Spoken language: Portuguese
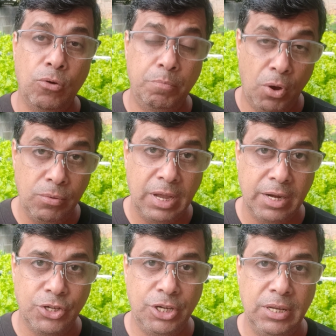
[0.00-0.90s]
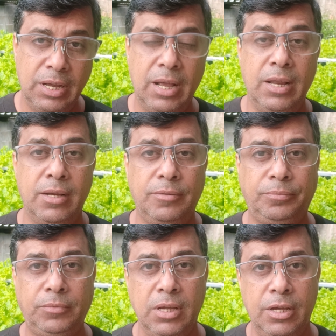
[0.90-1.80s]
O bom da argila, galera,
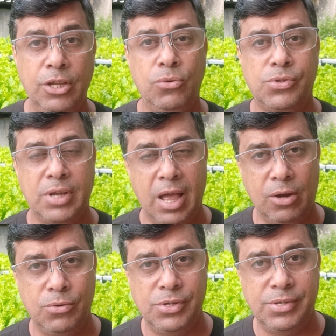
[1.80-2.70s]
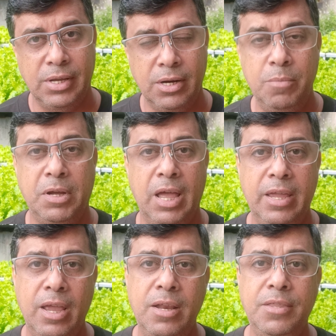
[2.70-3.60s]
e dos cacos de cerâmica
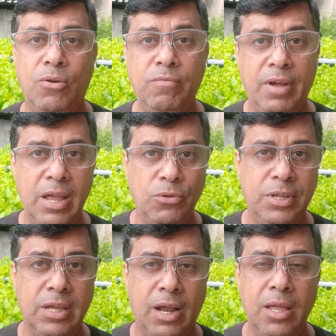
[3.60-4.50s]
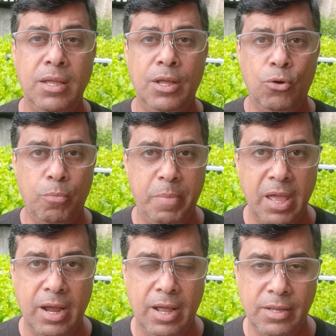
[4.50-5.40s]
é que ele não vai alterar o
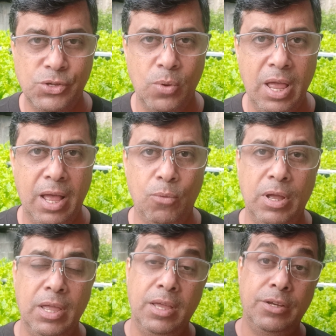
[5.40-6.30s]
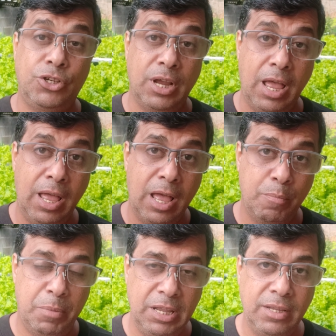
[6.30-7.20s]
pH da sua água. Já
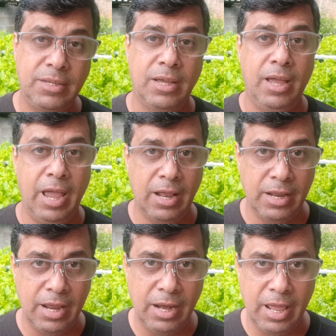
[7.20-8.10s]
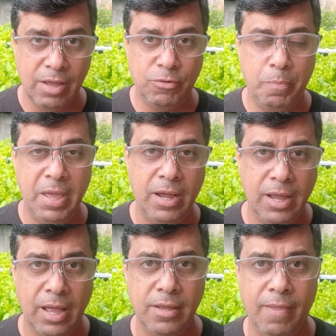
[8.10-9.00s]
a brita, ela eleva o
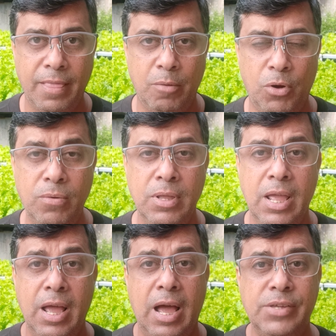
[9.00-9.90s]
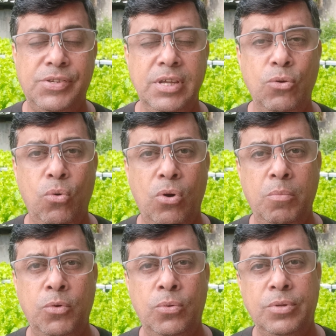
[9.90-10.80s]
pH, tá bom? assim
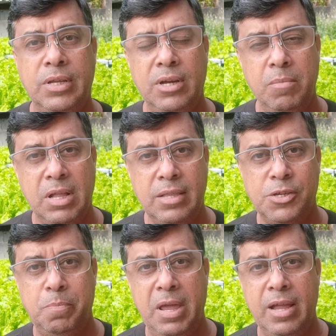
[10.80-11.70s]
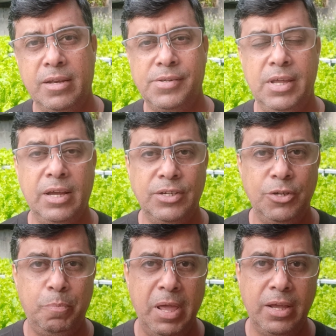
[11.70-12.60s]
como determinadas pedras aí que a
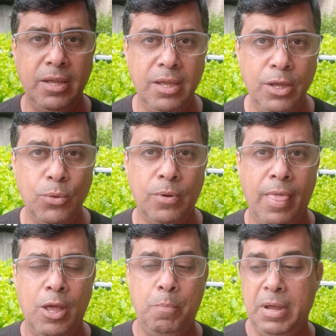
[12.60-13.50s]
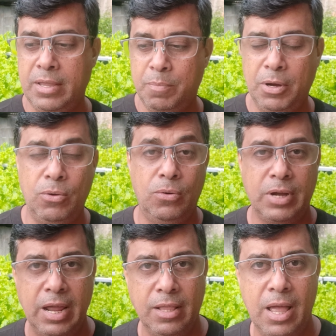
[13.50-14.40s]
gente pega em rio, pedra para
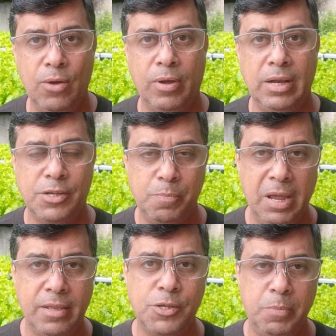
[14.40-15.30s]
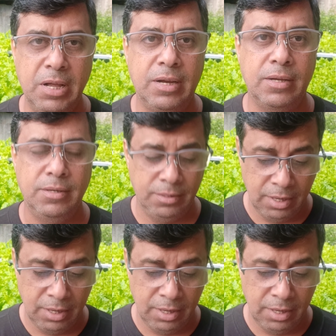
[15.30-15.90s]
colocar em lago, aquelas pedras brancas.